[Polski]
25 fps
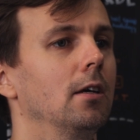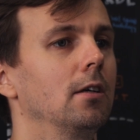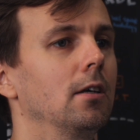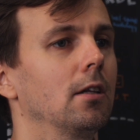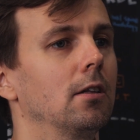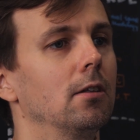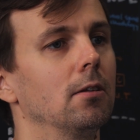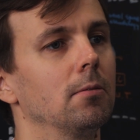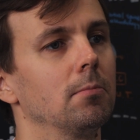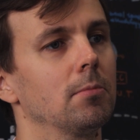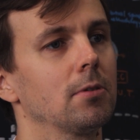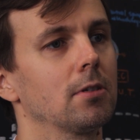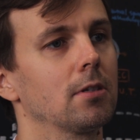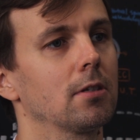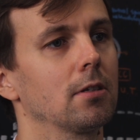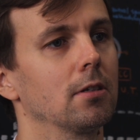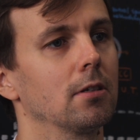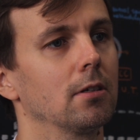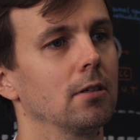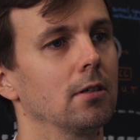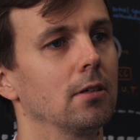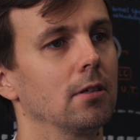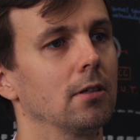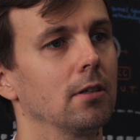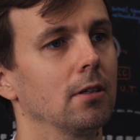Jednym z e,
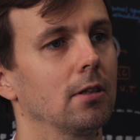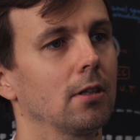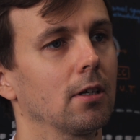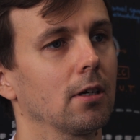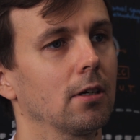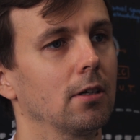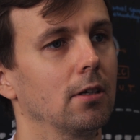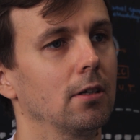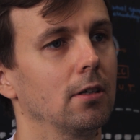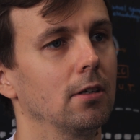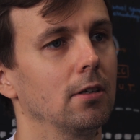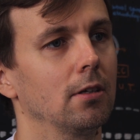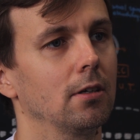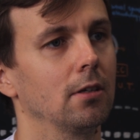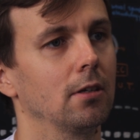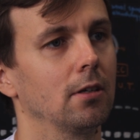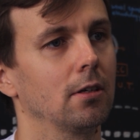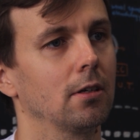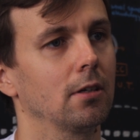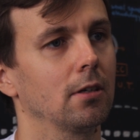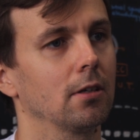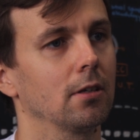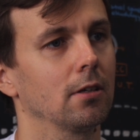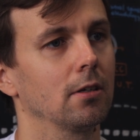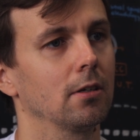
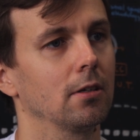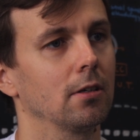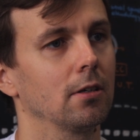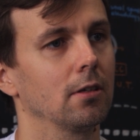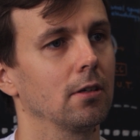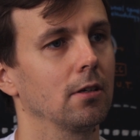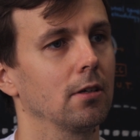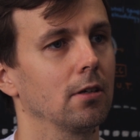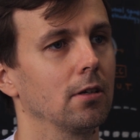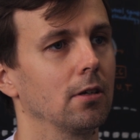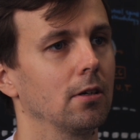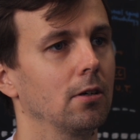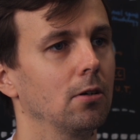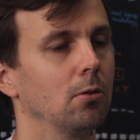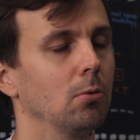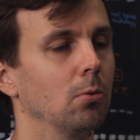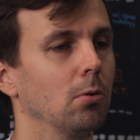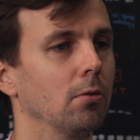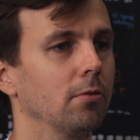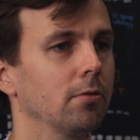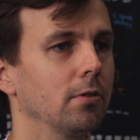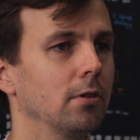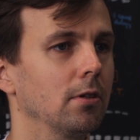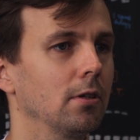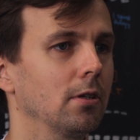takich e,
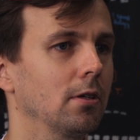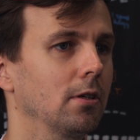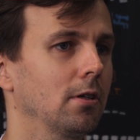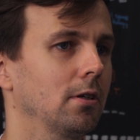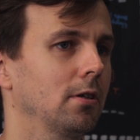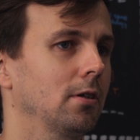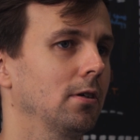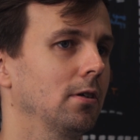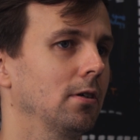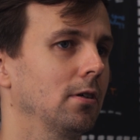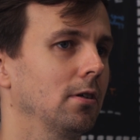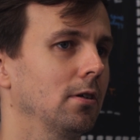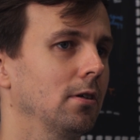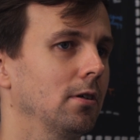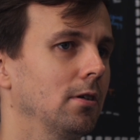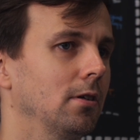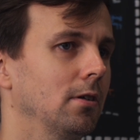głównych e,